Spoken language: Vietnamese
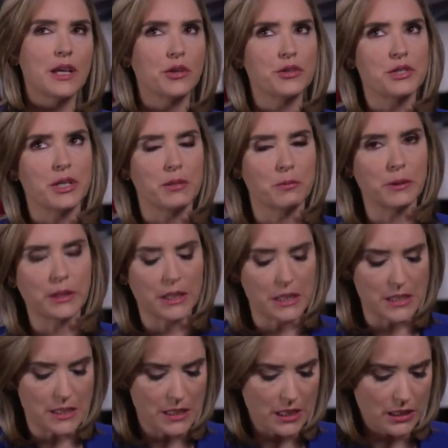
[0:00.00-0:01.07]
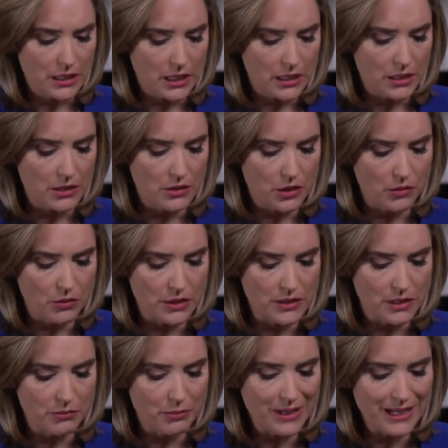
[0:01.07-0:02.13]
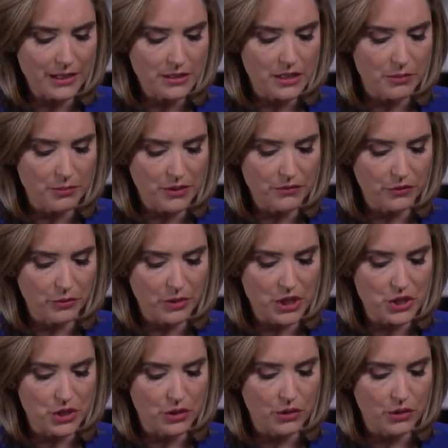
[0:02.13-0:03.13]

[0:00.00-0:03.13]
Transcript: CIA. Ông nói rằng là ông cũng đã có